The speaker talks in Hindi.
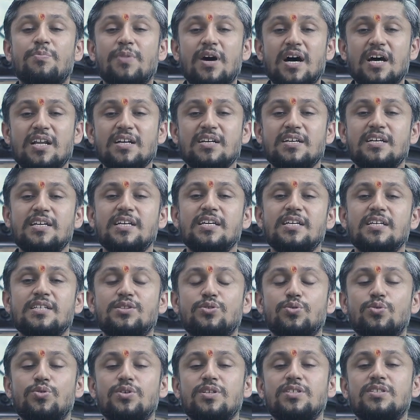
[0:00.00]
मार्क
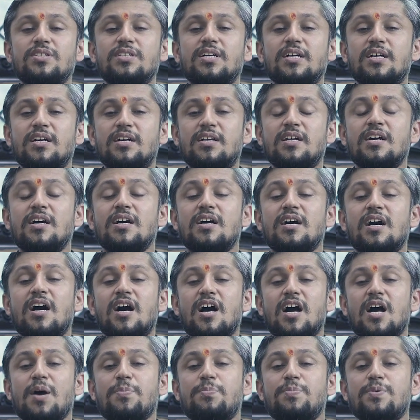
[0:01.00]
की थोड़ी सी अगर
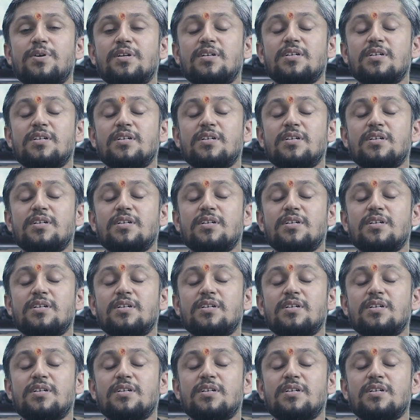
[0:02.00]
आप